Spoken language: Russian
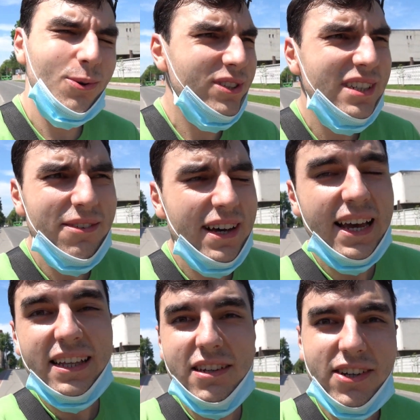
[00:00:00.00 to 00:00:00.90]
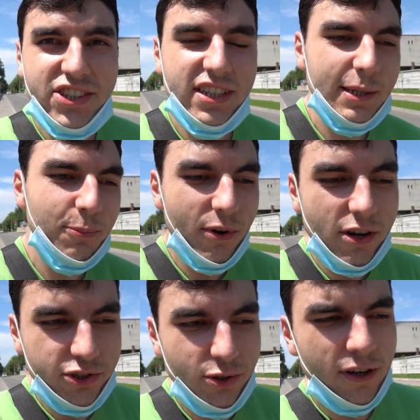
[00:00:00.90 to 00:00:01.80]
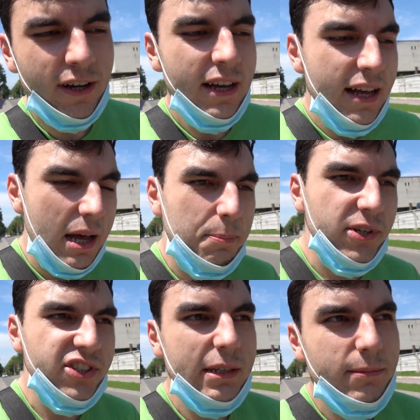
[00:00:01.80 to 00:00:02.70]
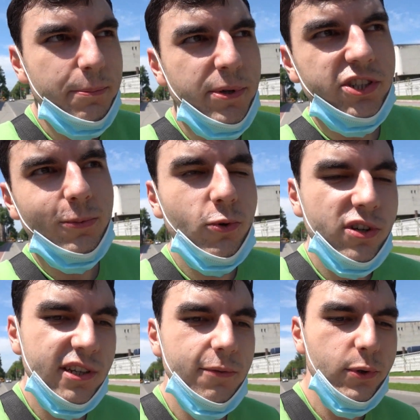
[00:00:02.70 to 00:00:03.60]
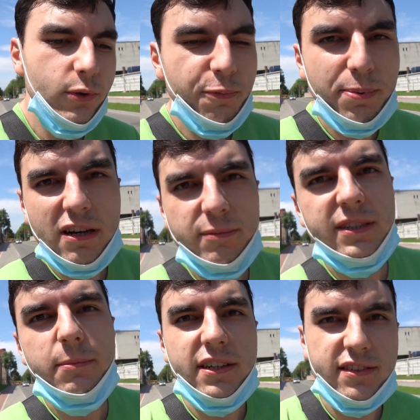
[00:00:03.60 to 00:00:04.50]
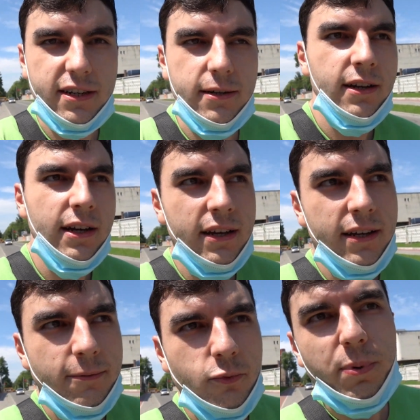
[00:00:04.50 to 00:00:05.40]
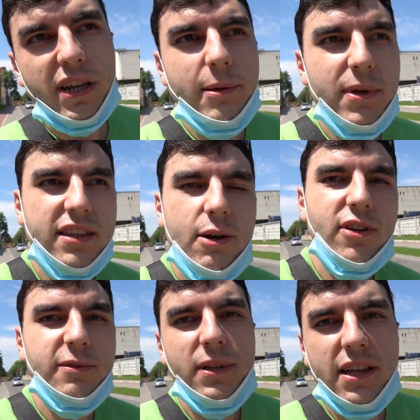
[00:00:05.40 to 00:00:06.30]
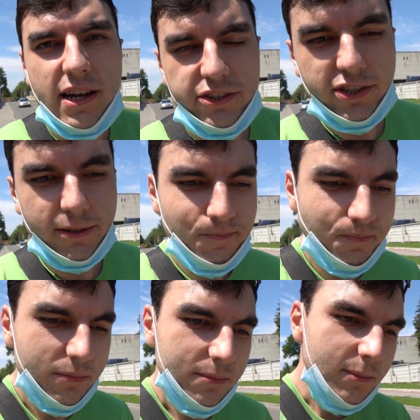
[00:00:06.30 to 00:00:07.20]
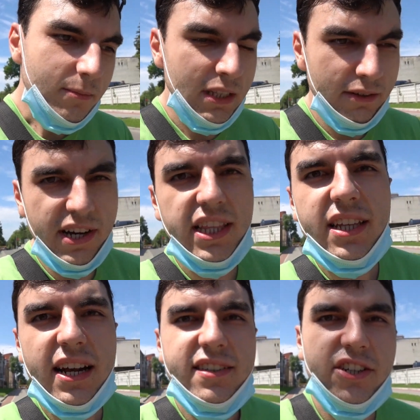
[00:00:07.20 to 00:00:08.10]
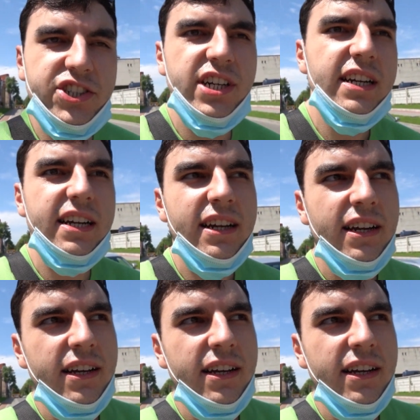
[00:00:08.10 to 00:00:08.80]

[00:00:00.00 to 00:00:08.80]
курсовая это вообще, тем более, что обычно мы пишем курсовую в первом семестре. Ну, по крайней мере, так у нас было раньше. В этот раз решили